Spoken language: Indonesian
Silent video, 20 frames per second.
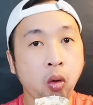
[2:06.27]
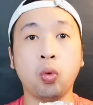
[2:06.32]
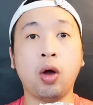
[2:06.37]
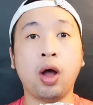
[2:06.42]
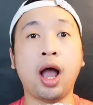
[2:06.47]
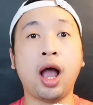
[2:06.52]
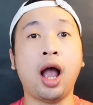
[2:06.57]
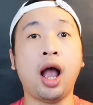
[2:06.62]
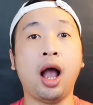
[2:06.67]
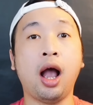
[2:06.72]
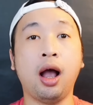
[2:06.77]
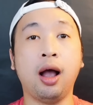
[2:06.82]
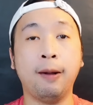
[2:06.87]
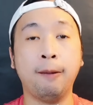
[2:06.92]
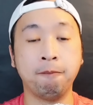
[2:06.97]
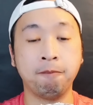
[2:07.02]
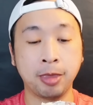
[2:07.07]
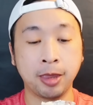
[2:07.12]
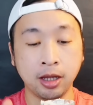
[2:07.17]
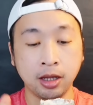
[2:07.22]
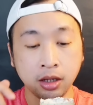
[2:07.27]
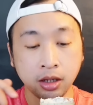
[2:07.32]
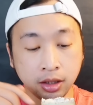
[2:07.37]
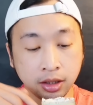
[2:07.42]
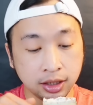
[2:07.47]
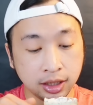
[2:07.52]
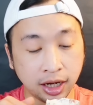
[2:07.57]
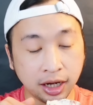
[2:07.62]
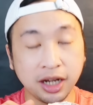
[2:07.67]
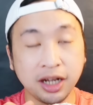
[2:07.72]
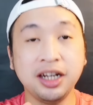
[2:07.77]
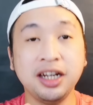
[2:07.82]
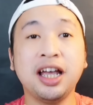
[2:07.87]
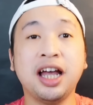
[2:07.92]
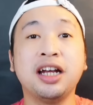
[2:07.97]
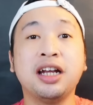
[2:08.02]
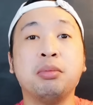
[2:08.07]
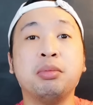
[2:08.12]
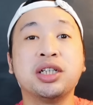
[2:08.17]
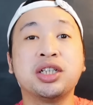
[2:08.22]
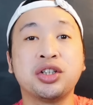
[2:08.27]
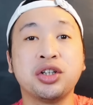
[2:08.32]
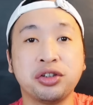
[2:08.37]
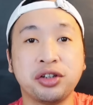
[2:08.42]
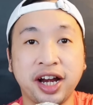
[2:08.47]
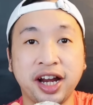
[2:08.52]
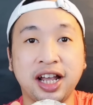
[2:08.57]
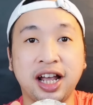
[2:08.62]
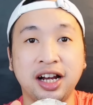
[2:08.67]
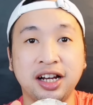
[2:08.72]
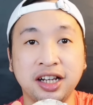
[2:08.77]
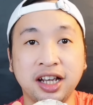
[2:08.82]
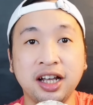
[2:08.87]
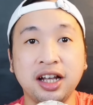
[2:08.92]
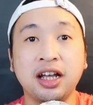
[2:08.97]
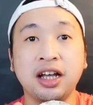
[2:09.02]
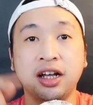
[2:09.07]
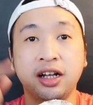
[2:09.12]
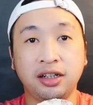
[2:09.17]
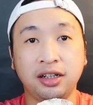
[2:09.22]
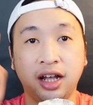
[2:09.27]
Wah, yang ini ada biskuit regalnya